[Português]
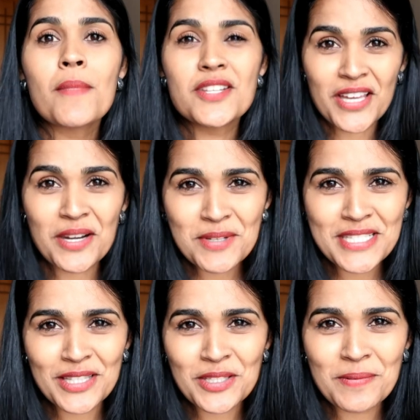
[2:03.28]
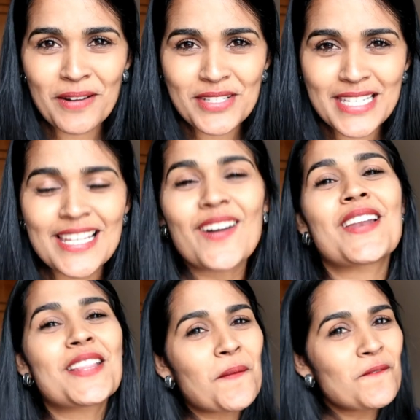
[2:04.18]
mas eu quero mostrar tudo pra vocês
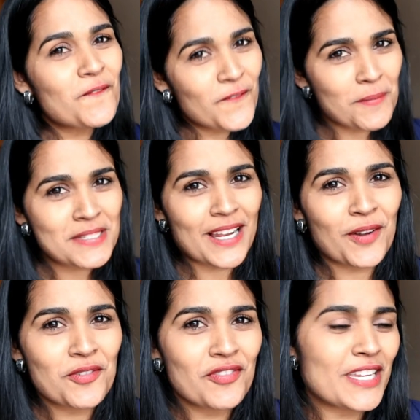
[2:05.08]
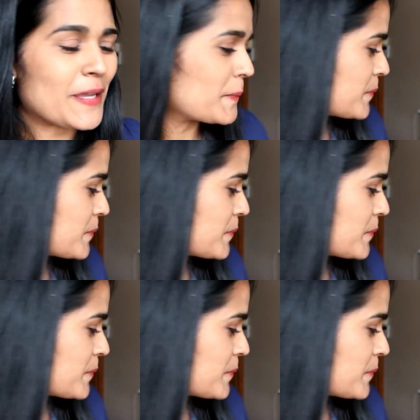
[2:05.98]
agora. Então vamos lá conferir.